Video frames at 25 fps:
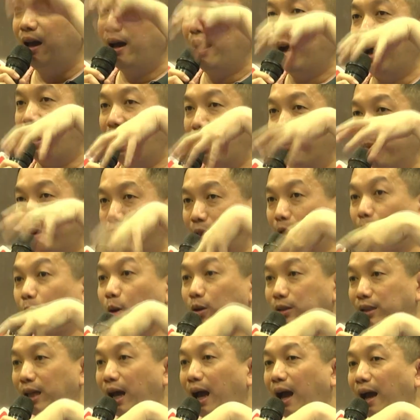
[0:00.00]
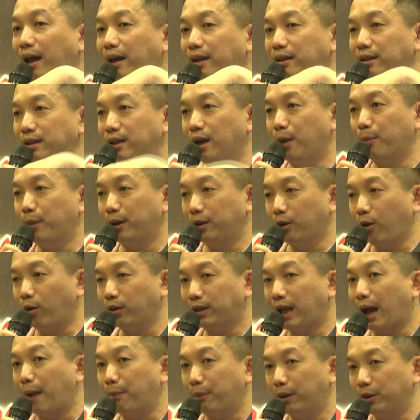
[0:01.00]
เอามาลองใช้หรือเอามาลอง
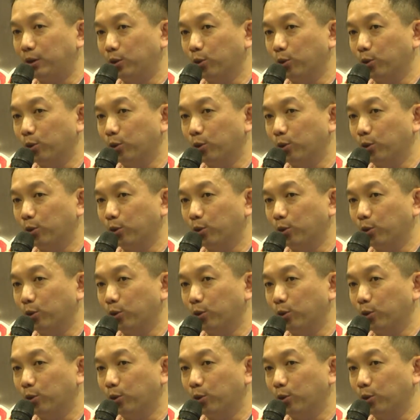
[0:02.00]
ทำกันดู